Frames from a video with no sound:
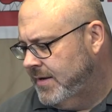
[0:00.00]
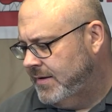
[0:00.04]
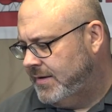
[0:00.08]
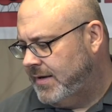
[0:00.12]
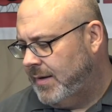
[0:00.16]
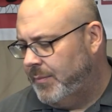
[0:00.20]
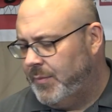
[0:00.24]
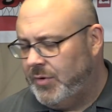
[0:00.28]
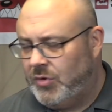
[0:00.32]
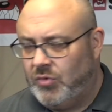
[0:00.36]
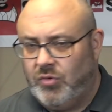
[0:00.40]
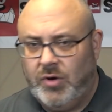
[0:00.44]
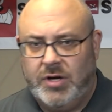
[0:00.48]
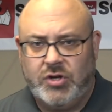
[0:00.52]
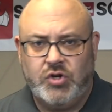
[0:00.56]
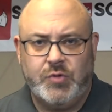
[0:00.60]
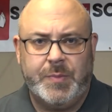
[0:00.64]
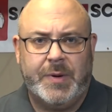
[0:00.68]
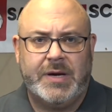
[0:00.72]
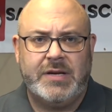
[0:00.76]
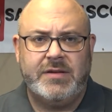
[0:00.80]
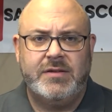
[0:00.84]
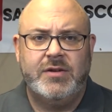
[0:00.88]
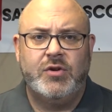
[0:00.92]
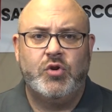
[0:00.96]
damit du
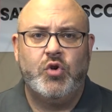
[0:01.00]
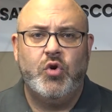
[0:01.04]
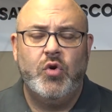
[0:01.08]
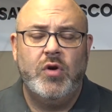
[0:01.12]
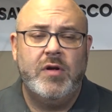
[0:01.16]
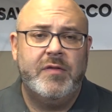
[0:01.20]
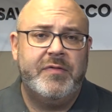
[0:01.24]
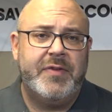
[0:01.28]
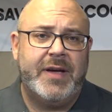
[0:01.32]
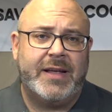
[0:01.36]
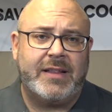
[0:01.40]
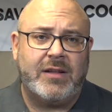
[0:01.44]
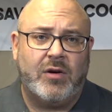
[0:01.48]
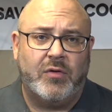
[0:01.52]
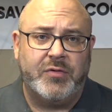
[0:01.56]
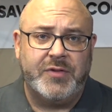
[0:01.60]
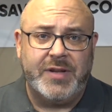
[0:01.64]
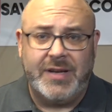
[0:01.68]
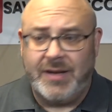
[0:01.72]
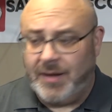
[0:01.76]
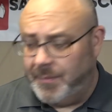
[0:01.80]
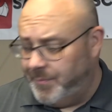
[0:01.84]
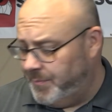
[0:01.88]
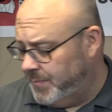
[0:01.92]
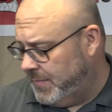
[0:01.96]
entsprechenden Kühleffekt auf
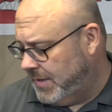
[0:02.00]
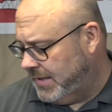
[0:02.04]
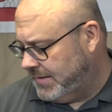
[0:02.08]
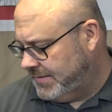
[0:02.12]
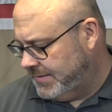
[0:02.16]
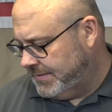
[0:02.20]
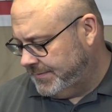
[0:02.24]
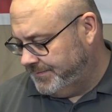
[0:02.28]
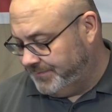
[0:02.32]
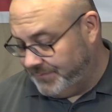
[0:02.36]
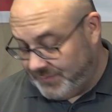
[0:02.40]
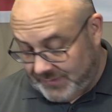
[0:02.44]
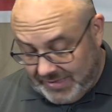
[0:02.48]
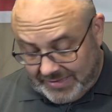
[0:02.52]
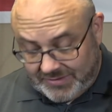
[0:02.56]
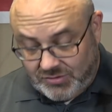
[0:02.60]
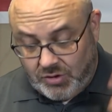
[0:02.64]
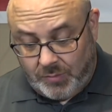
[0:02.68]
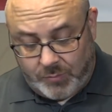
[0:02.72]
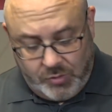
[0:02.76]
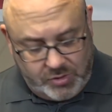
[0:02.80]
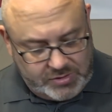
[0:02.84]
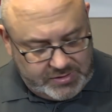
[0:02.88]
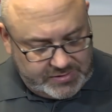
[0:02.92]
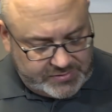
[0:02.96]
den Rippen hast. Das
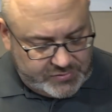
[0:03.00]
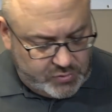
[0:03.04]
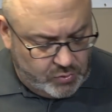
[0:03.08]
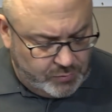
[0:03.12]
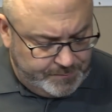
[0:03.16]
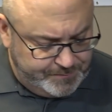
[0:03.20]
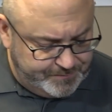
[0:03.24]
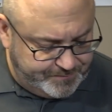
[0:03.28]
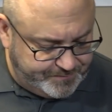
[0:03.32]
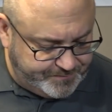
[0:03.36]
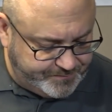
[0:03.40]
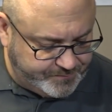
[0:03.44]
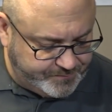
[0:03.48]
kommt noch dazu.